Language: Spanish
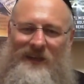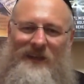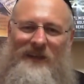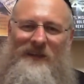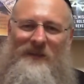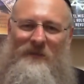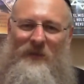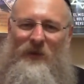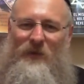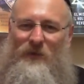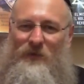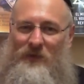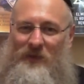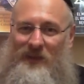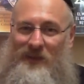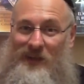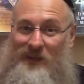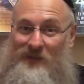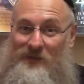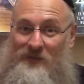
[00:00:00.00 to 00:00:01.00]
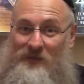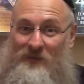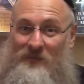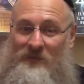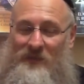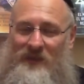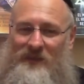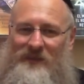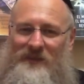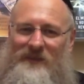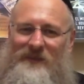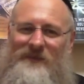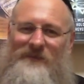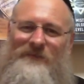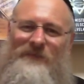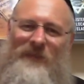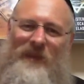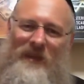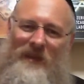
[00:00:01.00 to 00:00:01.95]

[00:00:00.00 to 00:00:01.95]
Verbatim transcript: ¿qué les va a ocurrir a los hombres?